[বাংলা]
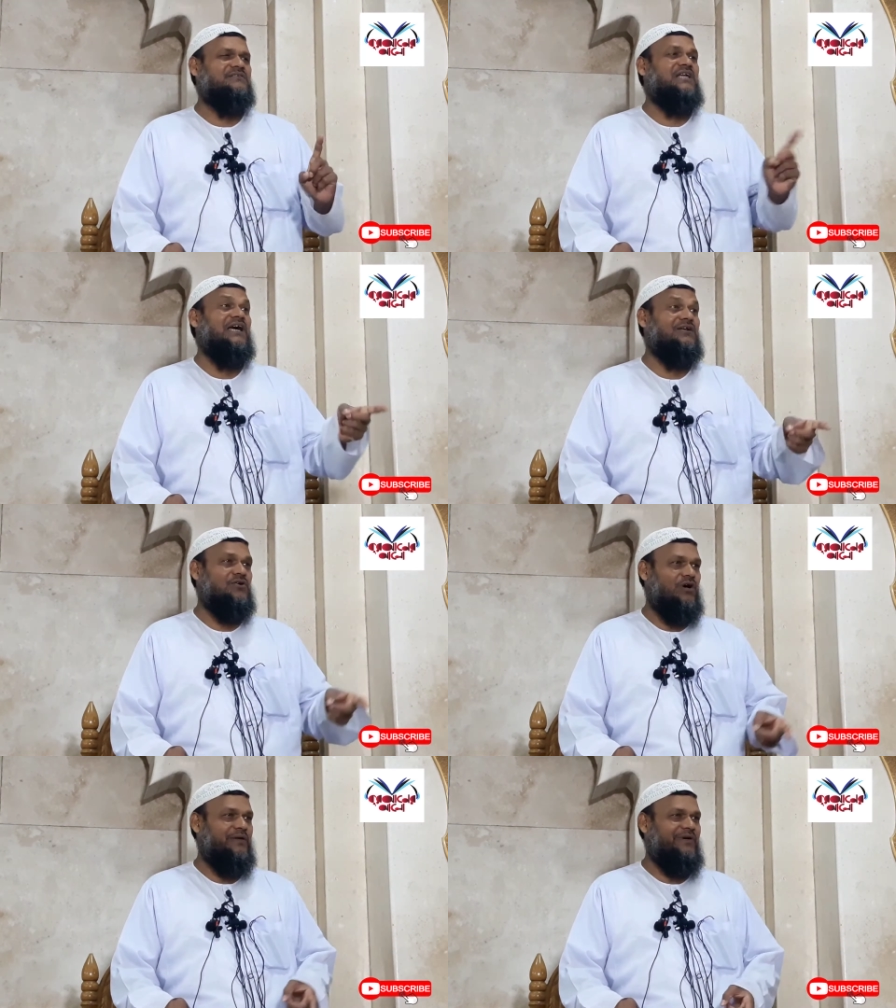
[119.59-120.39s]
দান
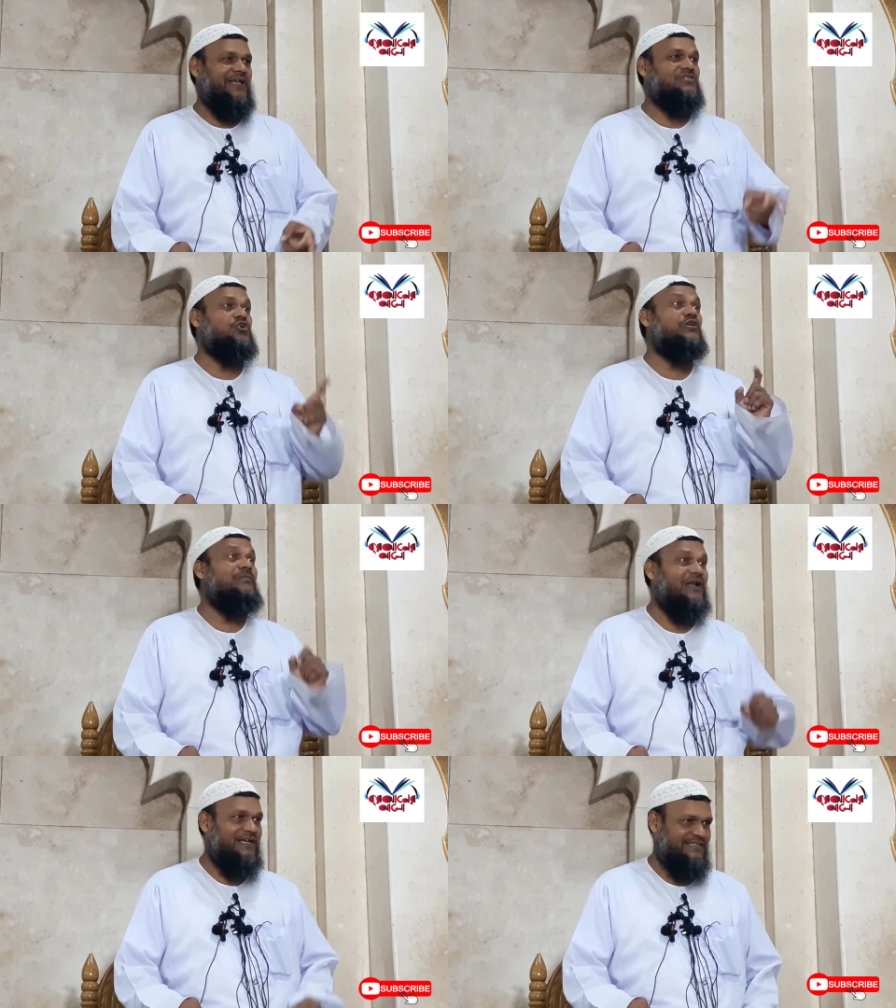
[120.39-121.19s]
করে মানে
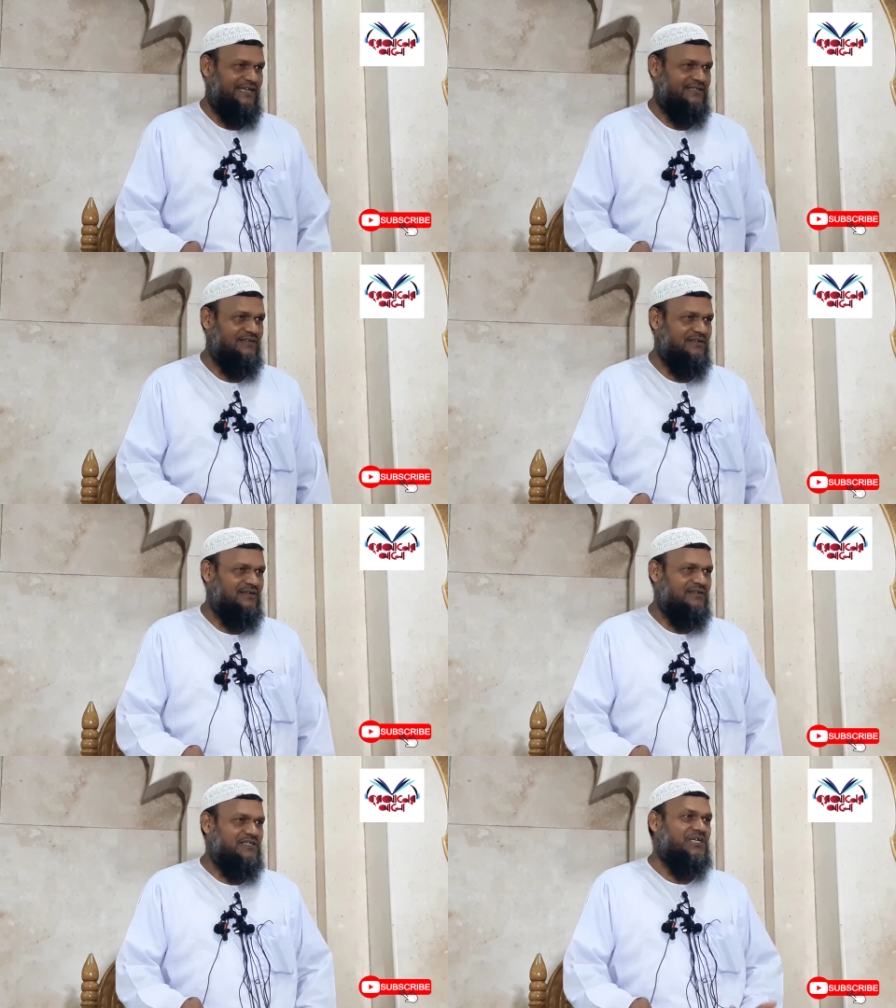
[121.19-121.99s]
জরিমানা দেয়
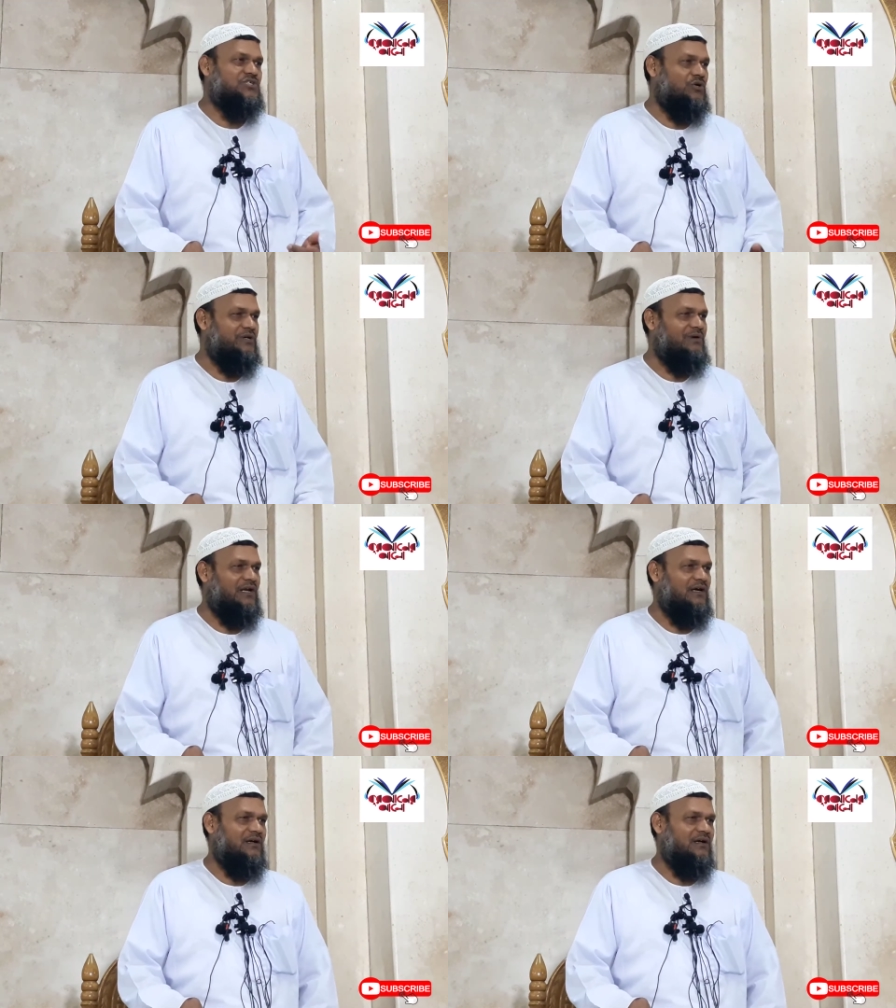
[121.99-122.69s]
কি জরিমানা